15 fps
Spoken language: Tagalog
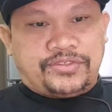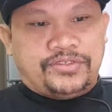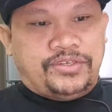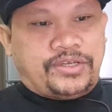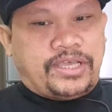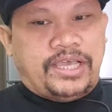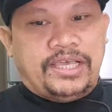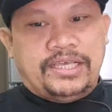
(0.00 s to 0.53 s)

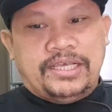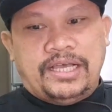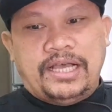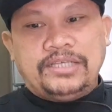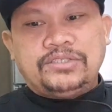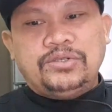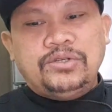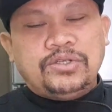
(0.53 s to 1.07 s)
Okay,
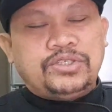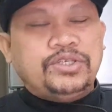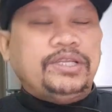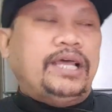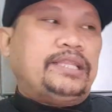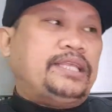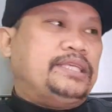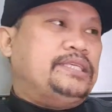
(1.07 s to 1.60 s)
ang
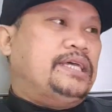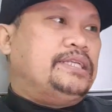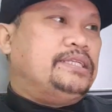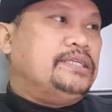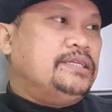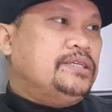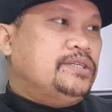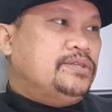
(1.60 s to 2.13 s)
solusyon natin dyan,
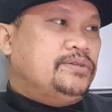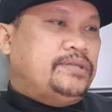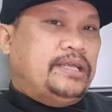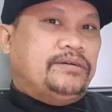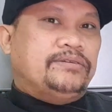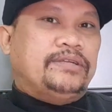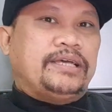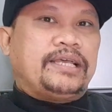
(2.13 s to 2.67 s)

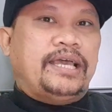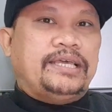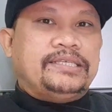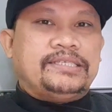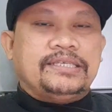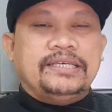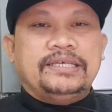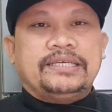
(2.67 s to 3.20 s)
unang-una
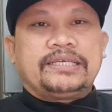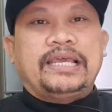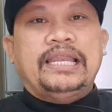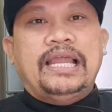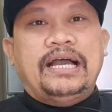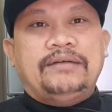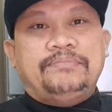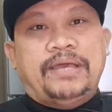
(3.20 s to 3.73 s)
guys,
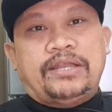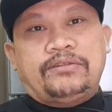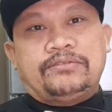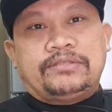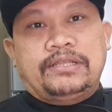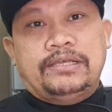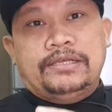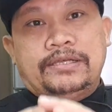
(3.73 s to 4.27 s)
kailangan mayroong,
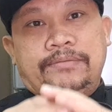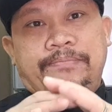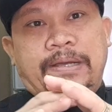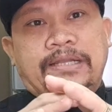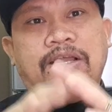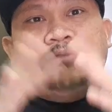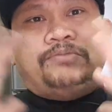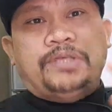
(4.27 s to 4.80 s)

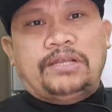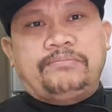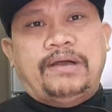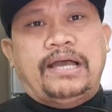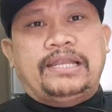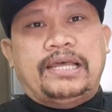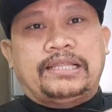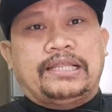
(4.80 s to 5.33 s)
pag
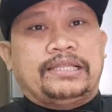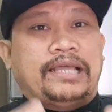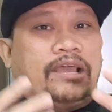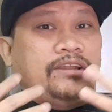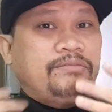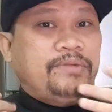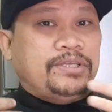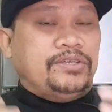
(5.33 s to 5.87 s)
naobserbahan natin, tayo
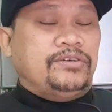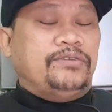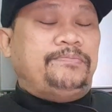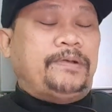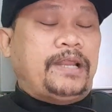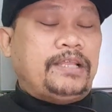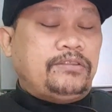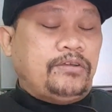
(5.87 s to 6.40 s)
naman yung
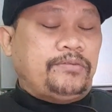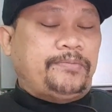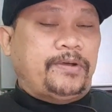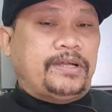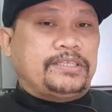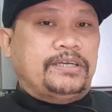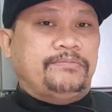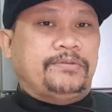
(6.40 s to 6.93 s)
operator,
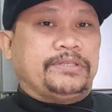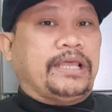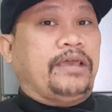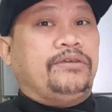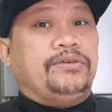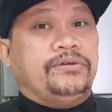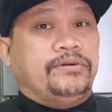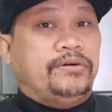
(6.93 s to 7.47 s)
for example, tayo
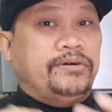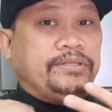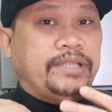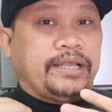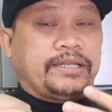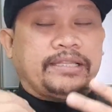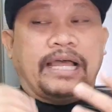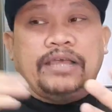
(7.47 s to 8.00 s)
yung
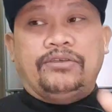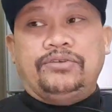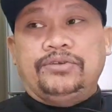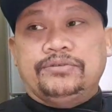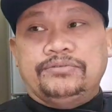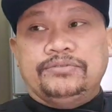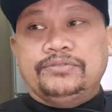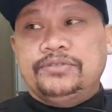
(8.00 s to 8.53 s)
owner, tayo
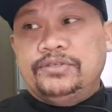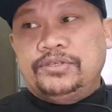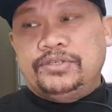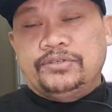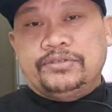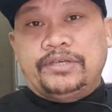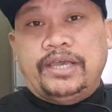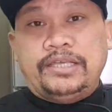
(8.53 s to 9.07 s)
yung,
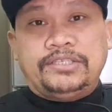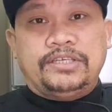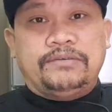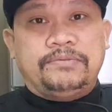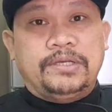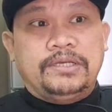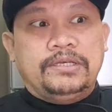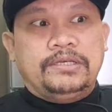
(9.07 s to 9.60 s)
yung head
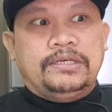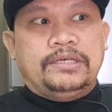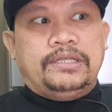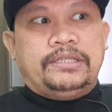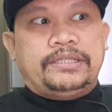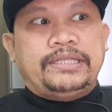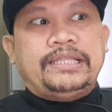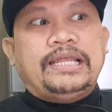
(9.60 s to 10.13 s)
chef,
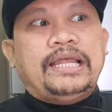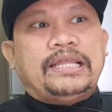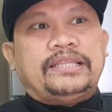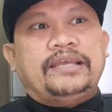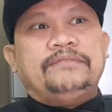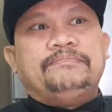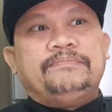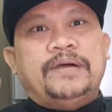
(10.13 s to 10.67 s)
tingnan
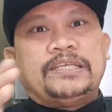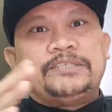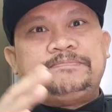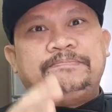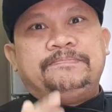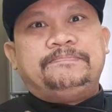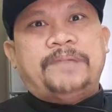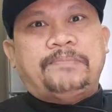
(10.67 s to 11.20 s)
natin, mas
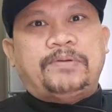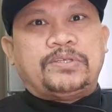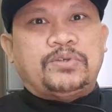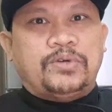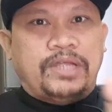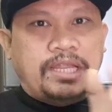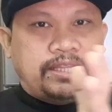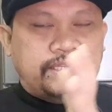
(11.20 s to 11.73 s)

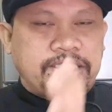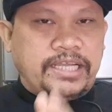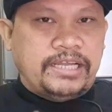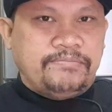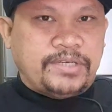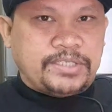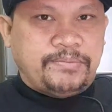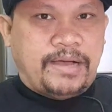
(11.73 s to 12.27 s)
papasukin natin sila
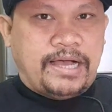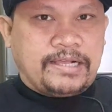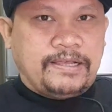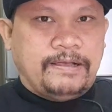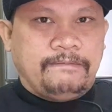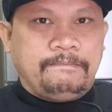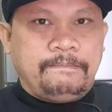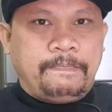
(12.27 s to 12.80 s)
mas
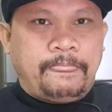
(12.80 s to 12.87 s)
maaga.